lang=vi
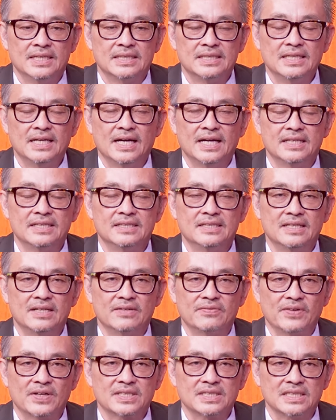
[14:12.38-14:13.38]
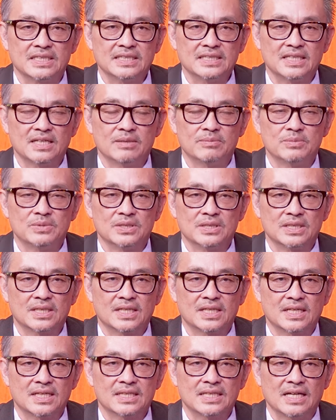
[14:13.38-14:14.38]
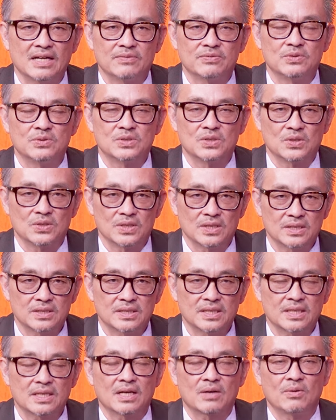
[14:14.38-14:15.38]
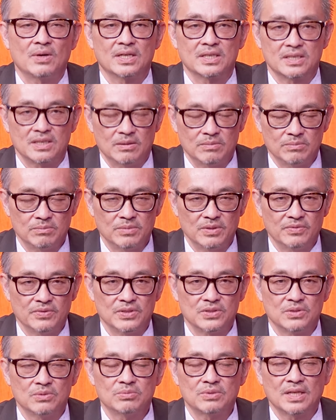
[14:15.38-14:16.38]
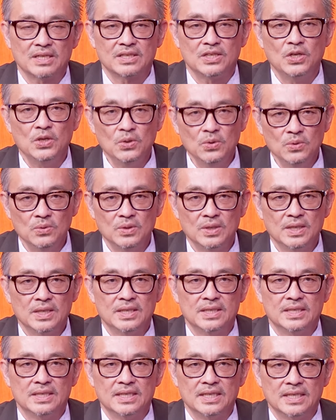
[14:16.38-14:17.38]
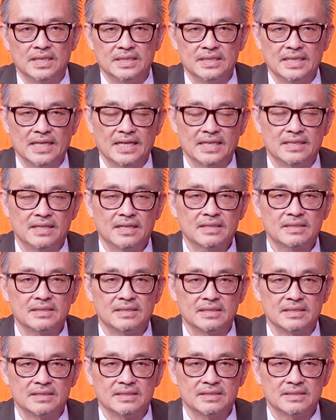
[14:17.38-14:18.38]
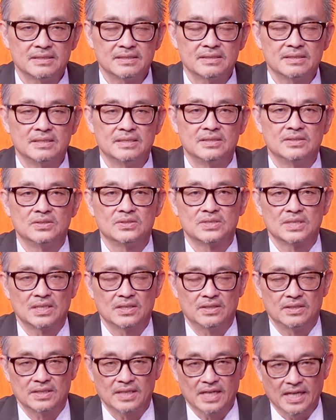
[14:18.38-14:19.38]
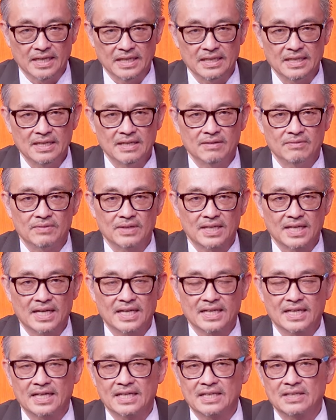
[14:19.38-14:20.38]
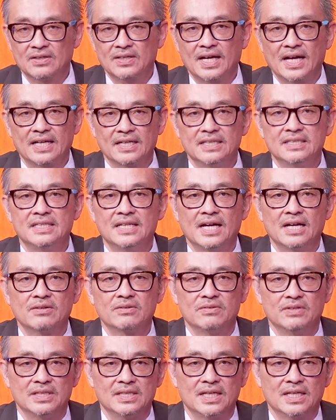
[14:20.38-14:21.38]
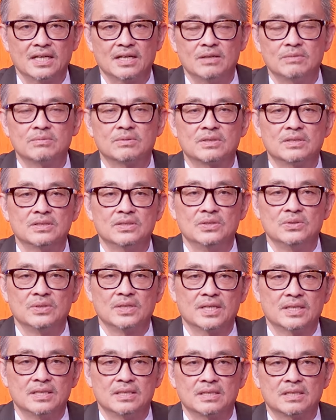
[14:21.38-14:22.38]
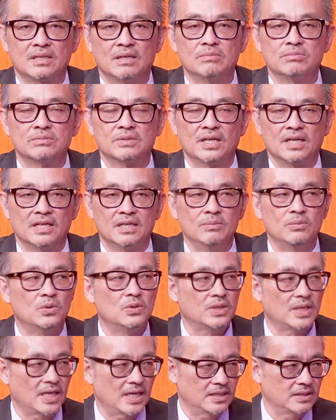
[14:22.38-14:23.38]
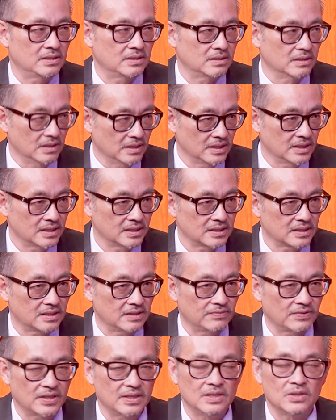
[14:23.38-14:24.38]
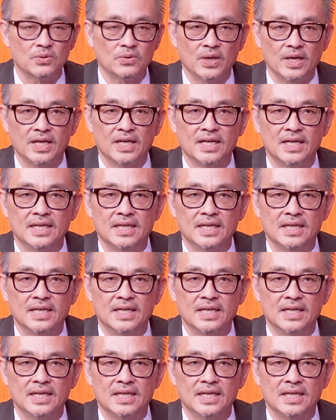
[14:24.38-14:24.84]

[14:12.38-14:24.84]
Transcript: thứ hai nữa là phát triển thêm những cái nhà phụ trội đó rất là quan trọng bởi vì chúng ta thiếu à, nhà đất ở Sài Gòn đây và càng ngày nó càng lên giá quý vị thấy không có nhiều gia đình không thể mua nhà được nữa thì phải đi thuê